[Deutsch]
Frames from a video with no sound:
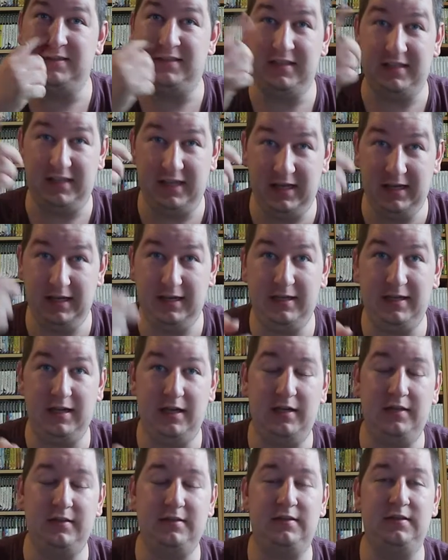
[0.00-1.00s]

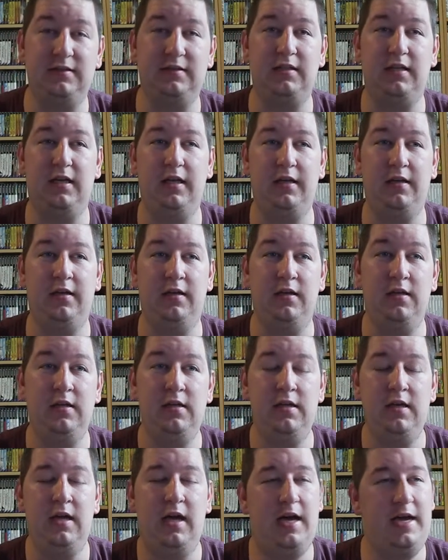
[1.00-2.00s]
CD-Regalen sind drin,
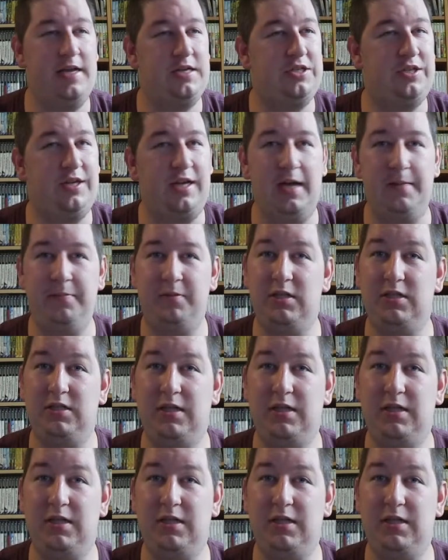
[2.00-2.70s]
ein Schreibtisch,